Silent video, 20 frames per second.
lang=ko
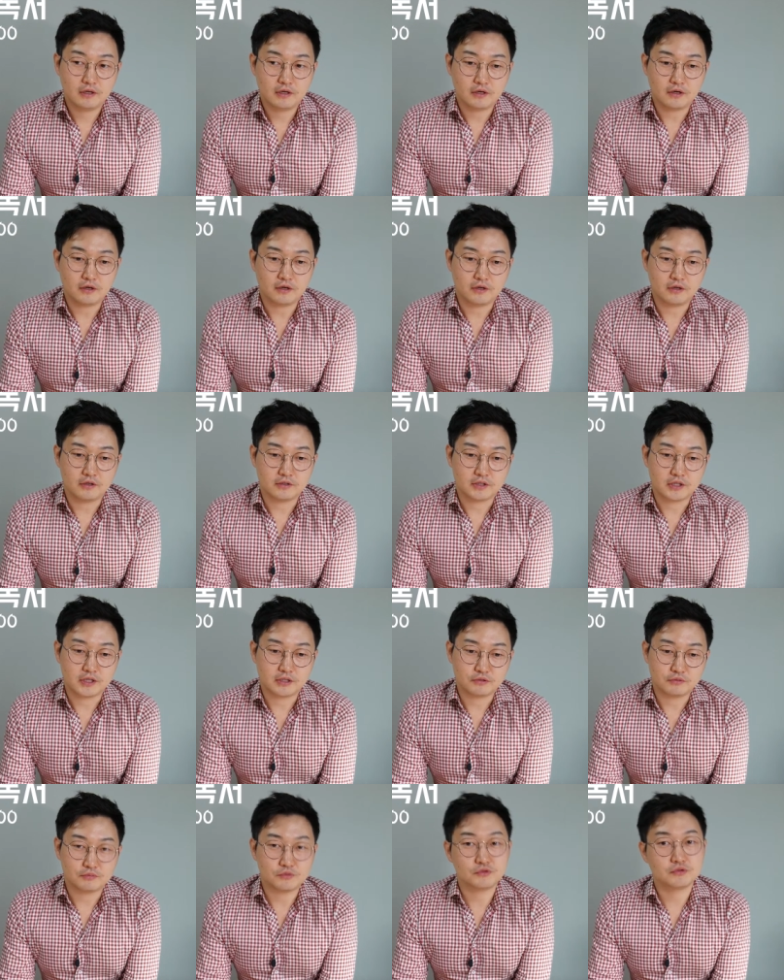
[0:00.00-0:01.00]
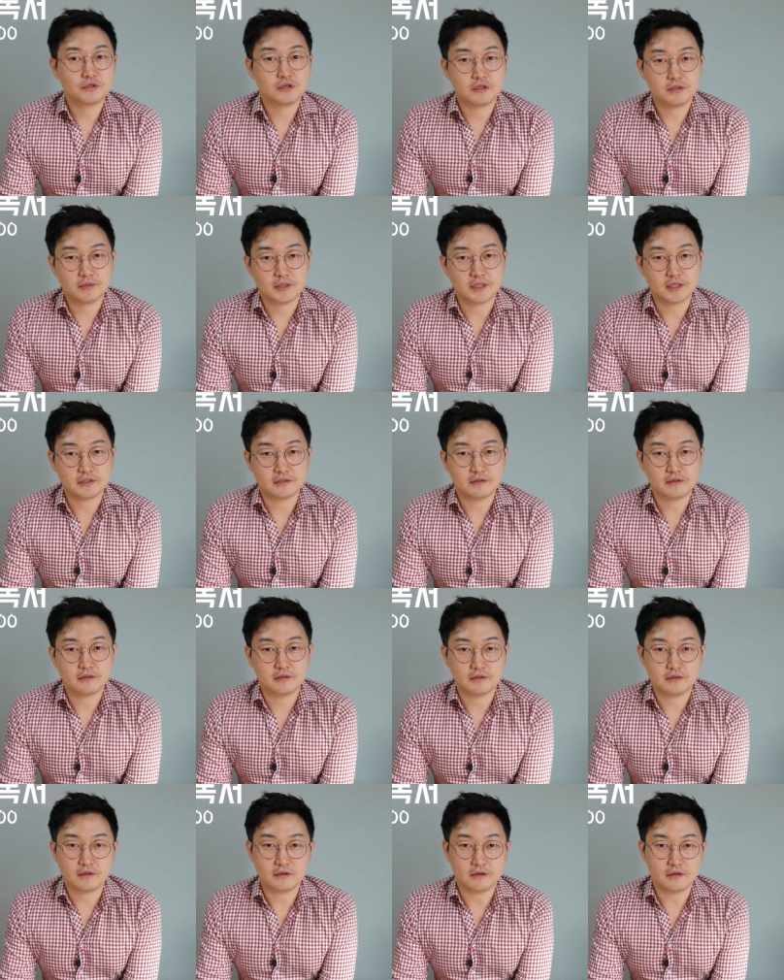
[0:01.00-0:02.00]
어, 제가 좀 충격을
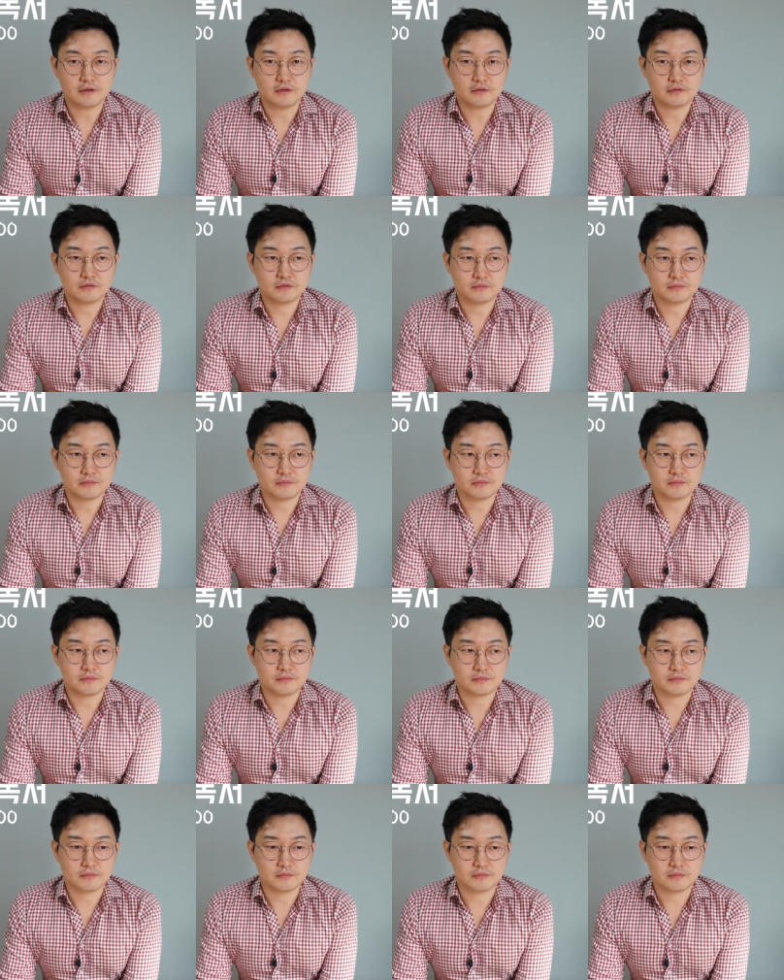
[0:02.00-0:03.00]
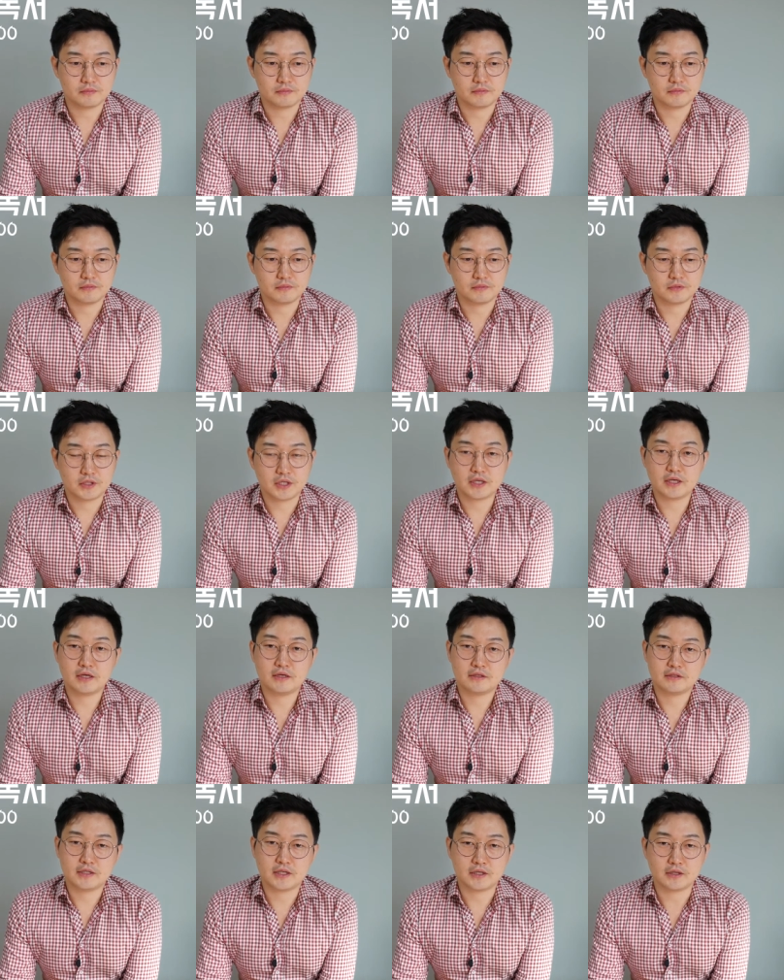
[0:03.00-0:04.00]
받아서 어, 좀
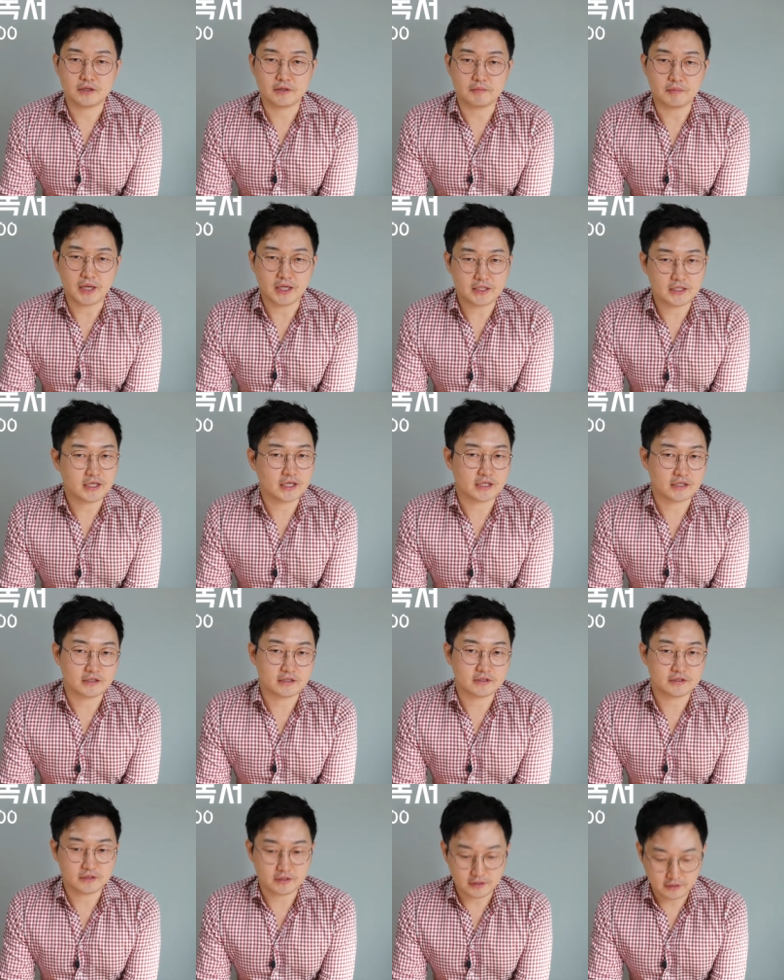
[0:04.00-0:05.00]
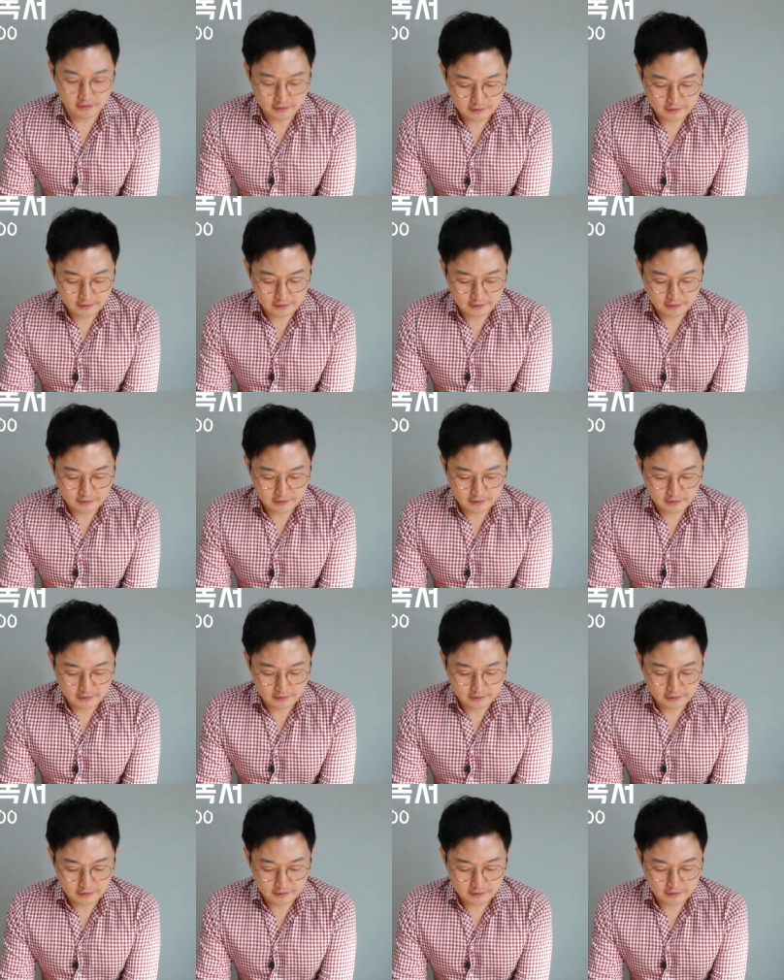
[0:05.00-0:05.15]
생각을 되게 많이 하게 됐어요.